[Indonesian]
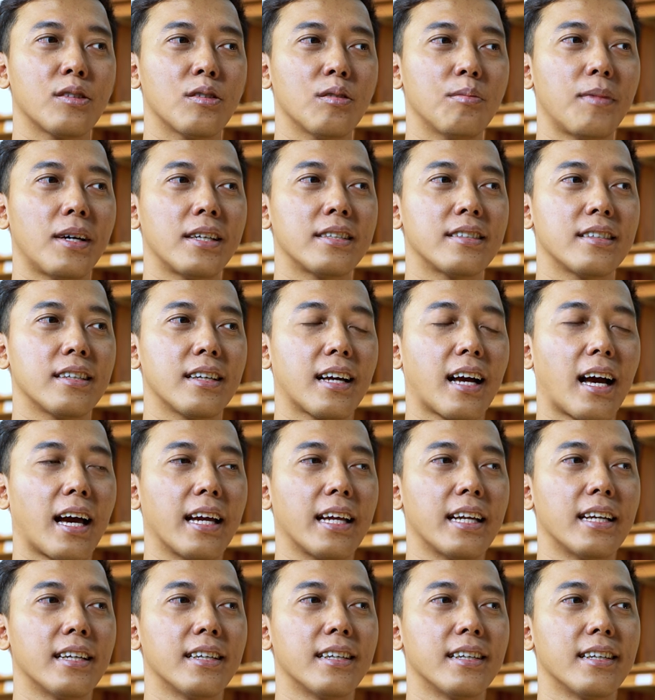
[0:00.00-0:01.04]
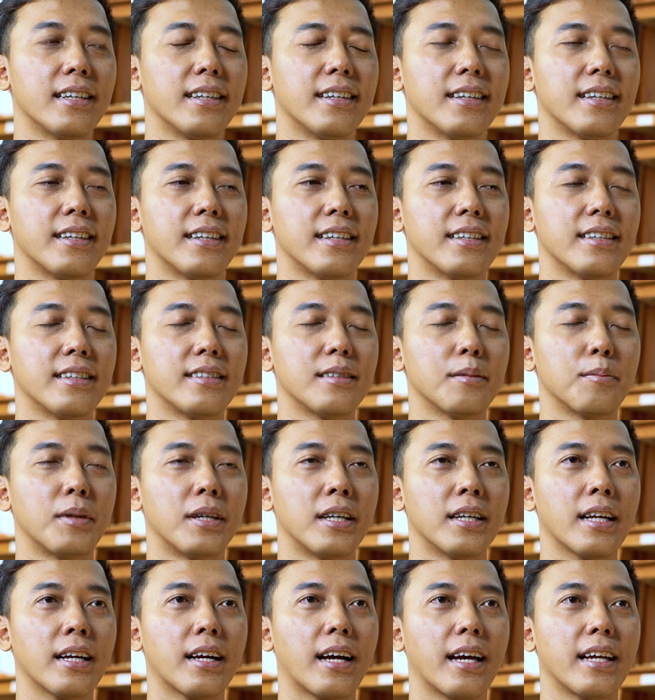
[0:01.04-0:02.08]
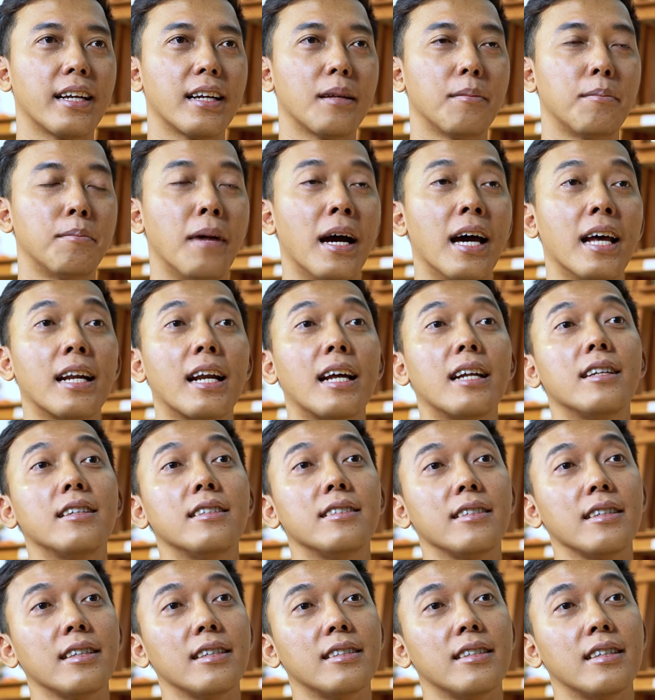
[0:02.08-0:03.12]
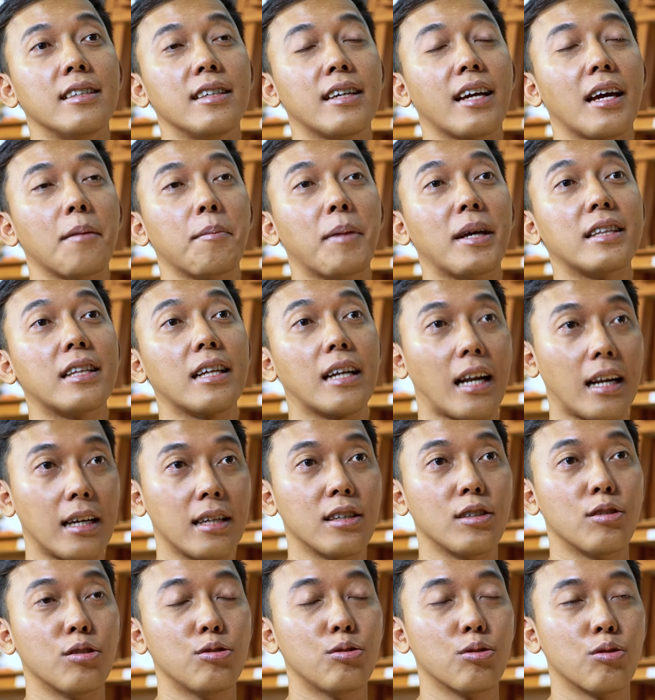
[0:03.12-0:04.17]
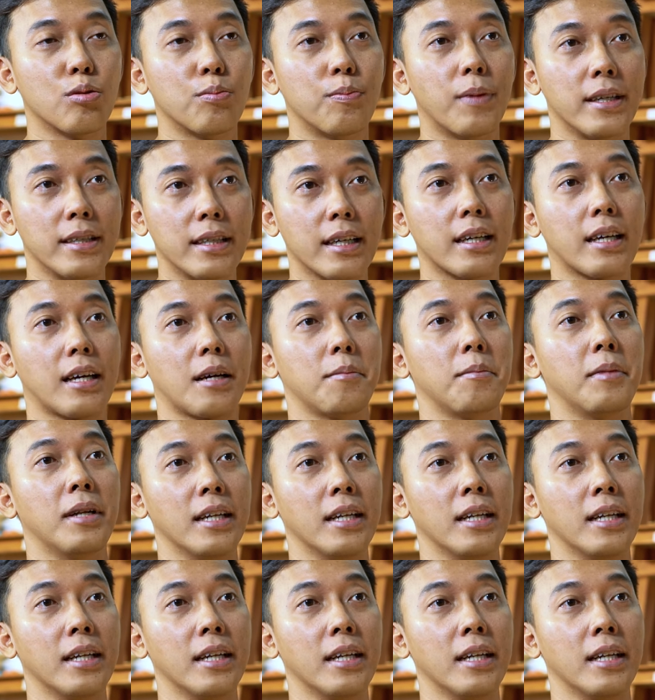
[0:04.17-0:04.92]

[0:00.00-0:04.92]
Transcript: itu masih kain sebenarnya kain lembaran sih jadi kayak meteran gitu cukup banyak yang